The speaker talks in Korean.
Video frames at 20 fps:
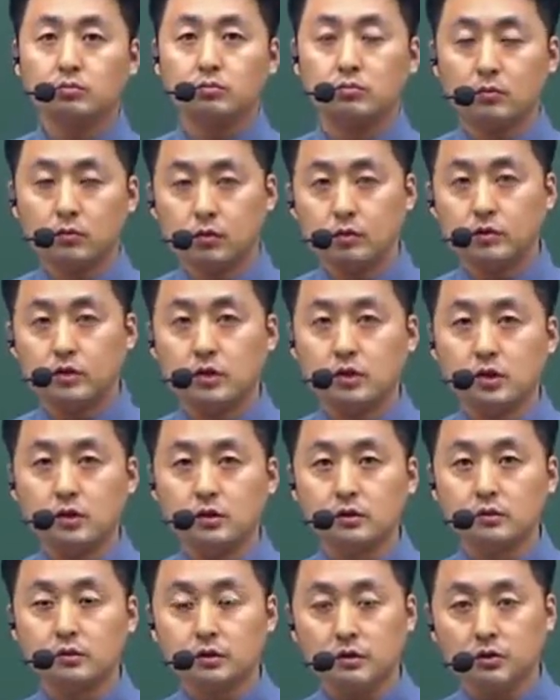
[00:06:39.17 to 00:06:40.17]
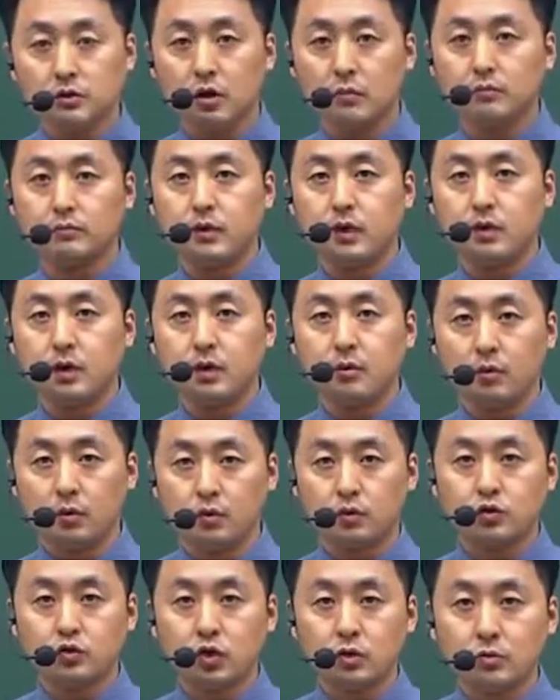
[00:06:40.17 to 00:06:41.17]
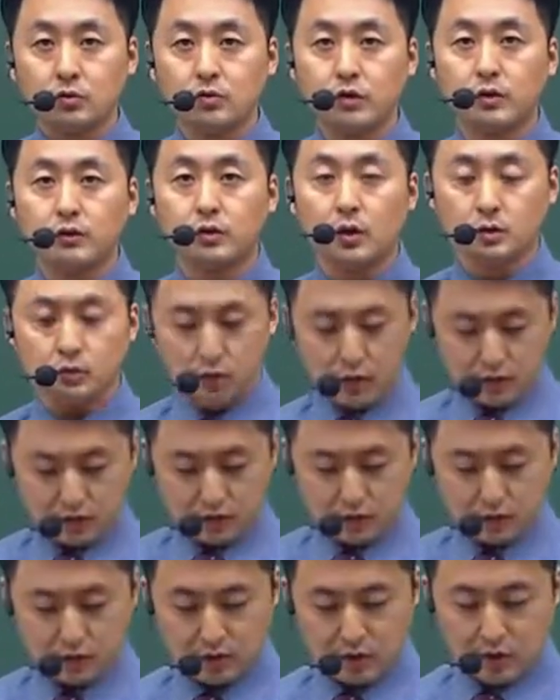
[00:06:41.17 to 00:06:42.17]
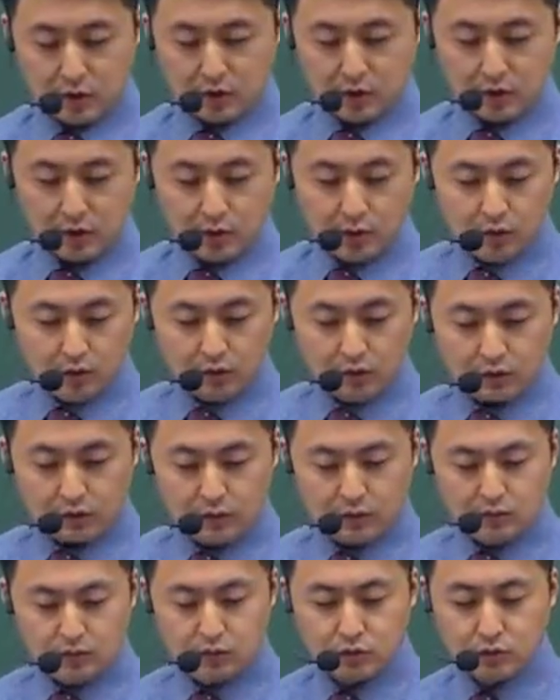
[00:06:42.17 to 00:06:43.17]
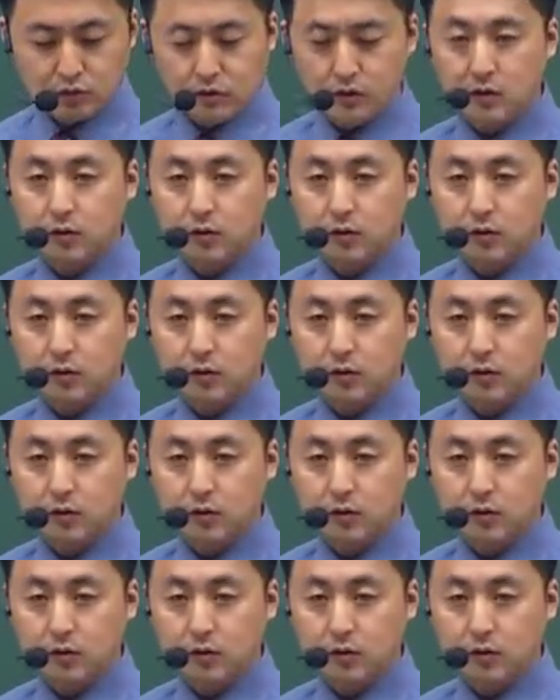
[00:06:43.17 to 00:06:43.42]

뭐 지, 직업, 내가 뭐 취업을 위해서 활동하는 거, 그리고 직무,